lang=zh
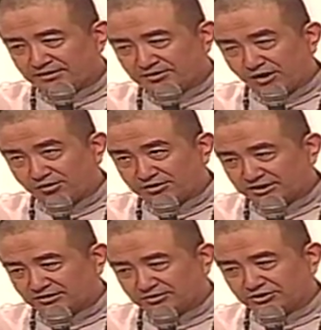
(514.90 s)
第二个
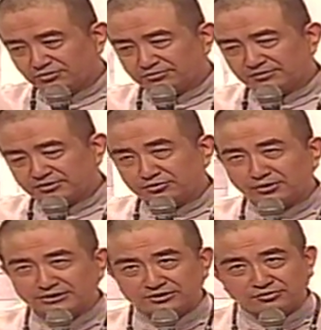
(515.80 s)
讲到受，有
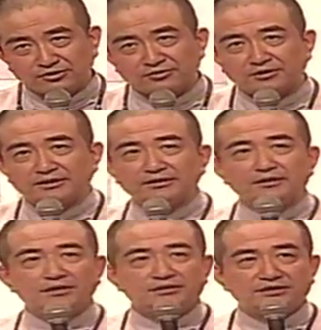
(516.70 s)
关受的能力，
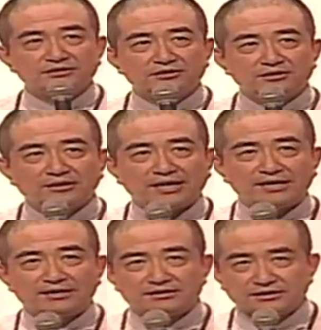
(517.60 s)
这次
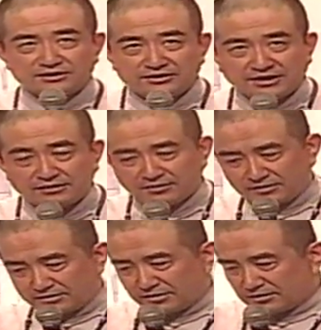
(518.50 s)
来这几天，
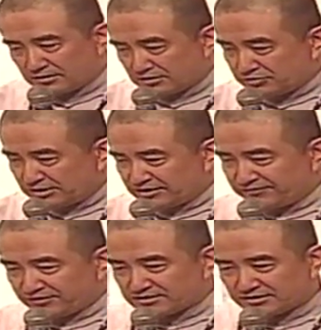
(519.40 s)
呃，圆
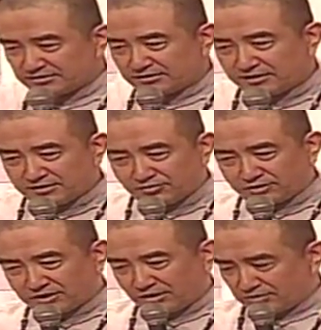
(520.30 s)
坚法师跟
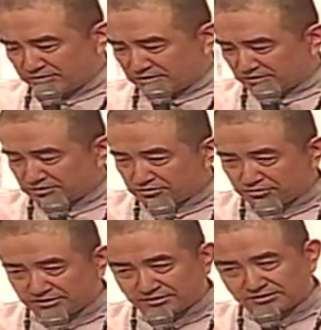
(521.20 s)
我讨论到有
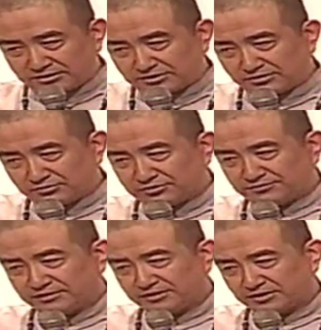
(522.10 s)
关的这个受的
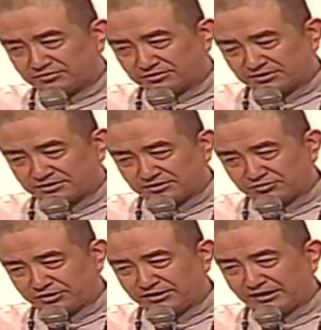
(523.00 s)
问题，他说这是个
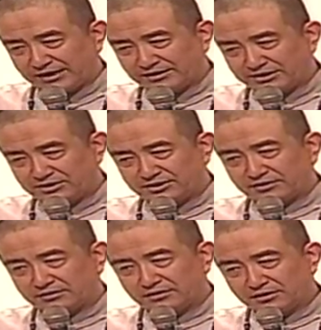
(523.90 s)
最难理解
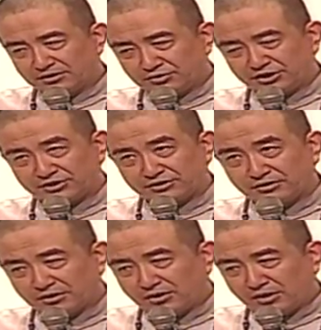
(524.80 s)
的。确实，